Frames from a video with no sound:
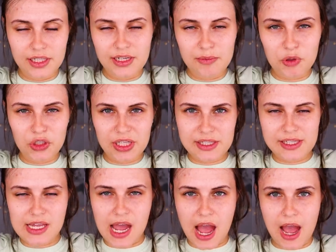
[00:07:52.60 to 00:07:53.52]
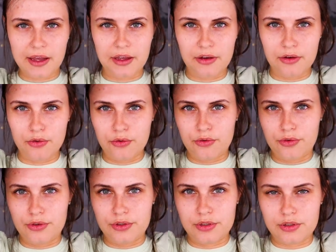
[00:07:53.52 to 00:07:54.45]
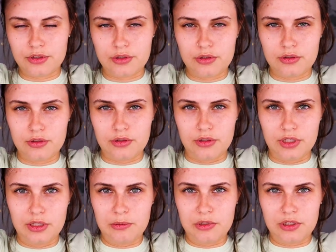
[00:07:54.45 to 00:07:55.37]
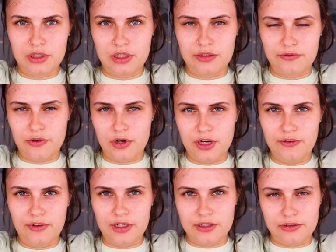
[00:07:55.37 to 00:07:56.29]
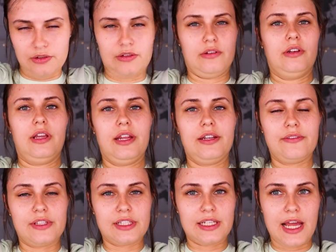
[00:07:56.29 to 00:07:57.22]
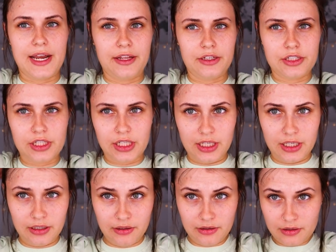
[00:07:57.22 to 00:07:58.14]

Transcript: Ihr nehmt euch jetzt die Haare und nehmt euch hier vorne wieder so eine etwas kleinere Strähne,